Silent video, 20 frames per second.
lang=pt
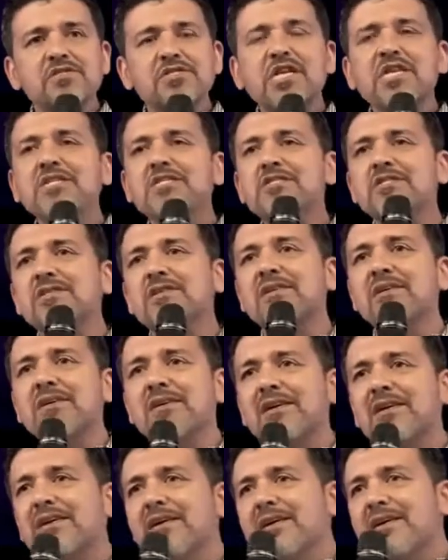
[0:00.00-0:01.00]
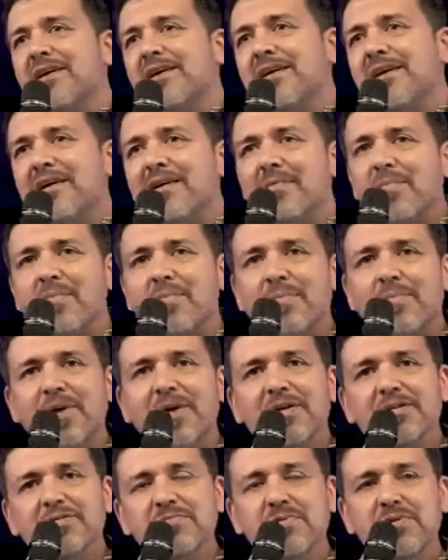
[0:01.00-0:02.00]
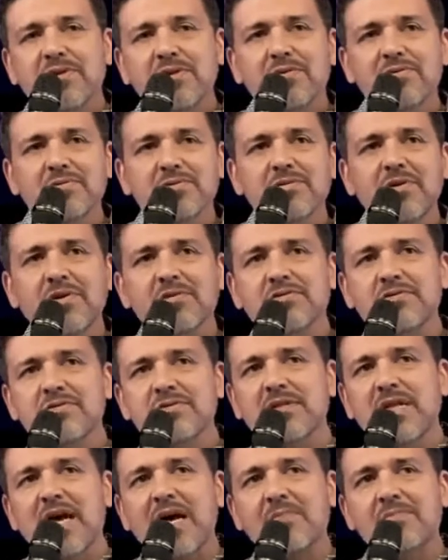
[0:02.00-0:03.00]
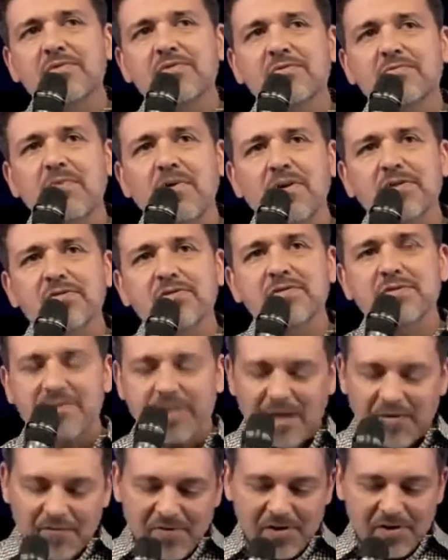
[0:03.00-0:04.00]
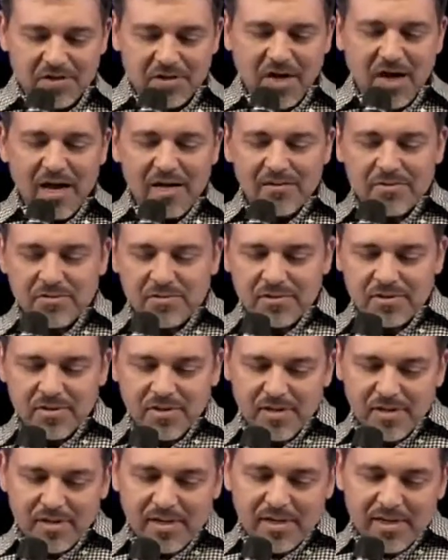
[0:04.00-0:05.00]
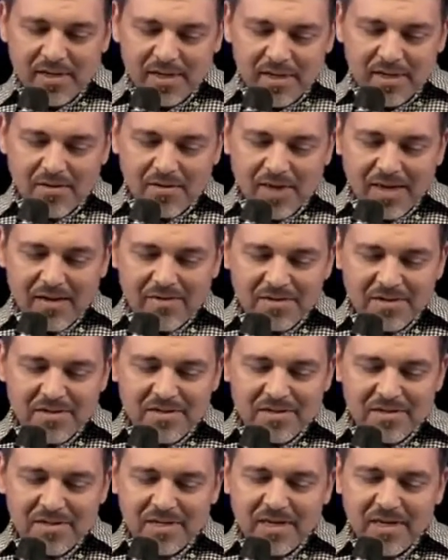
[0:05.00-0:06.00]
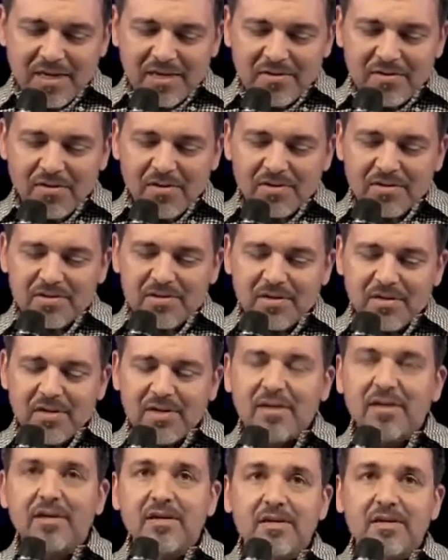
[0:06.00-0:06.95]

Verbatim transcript: gente, mesmo que os nossos lábios possam estar fechados, eu quero te dizer que nós